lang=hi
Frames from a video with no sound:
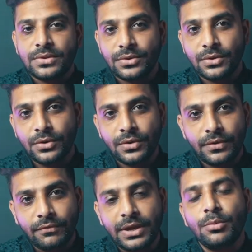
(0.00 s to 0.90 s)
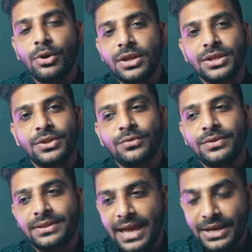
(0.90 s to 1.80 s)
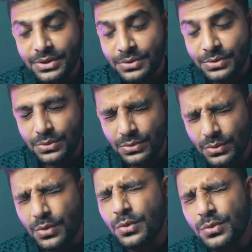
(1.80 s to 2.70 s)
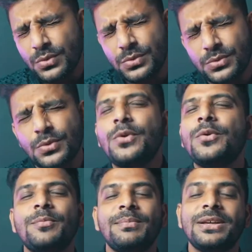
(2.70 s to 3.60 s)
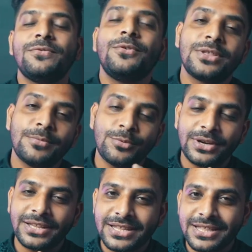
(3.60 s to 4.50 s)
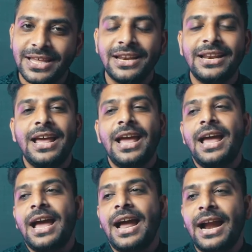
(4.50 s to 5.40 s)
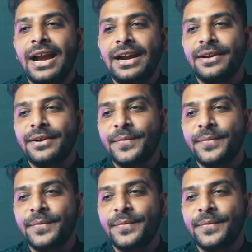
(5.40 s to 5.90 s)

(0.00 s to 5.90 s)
सो वही बोलना चाहता हूँ थैंक यू सो सो मच फॉर सपोर्टिंग दिस चैनल एंड